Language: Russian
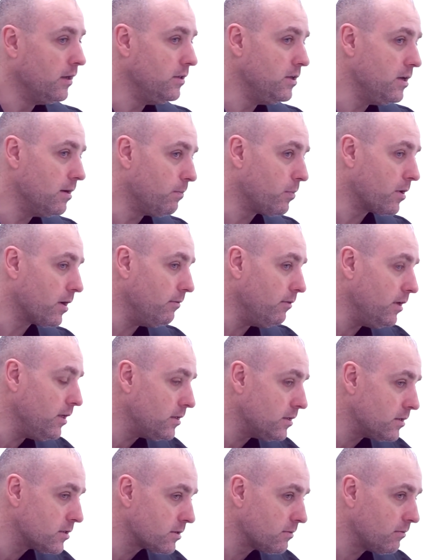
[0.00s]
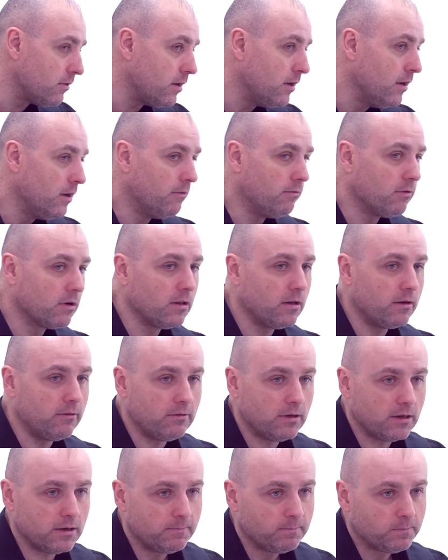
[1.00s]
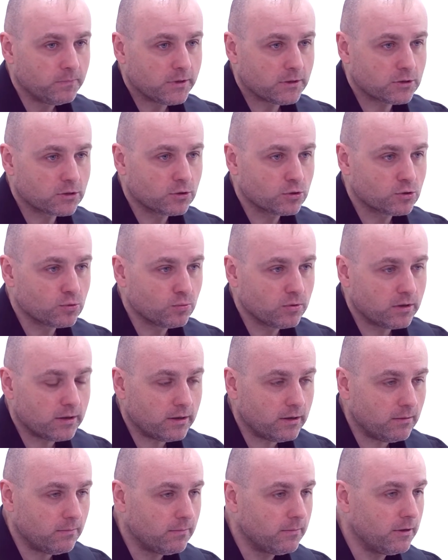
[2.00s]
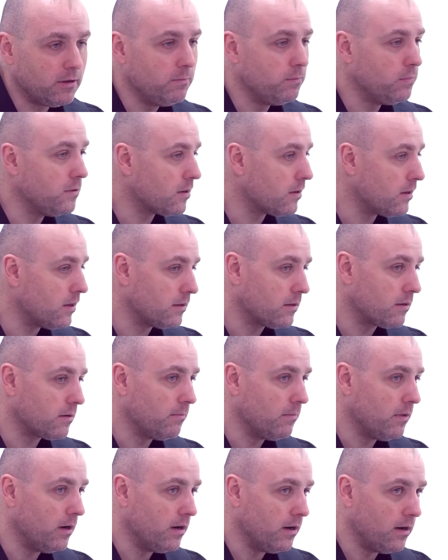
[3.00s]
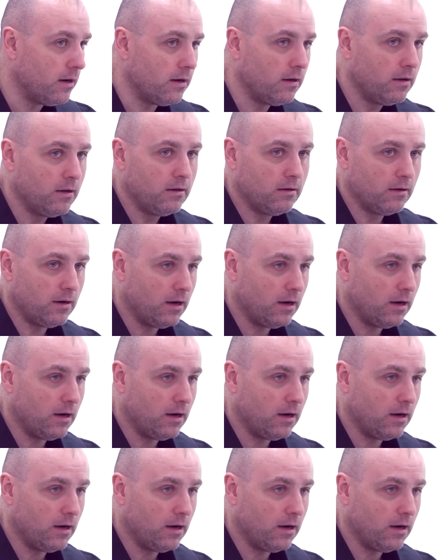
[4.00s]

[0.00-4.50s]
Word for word: не правительство во главе с государем-императором, а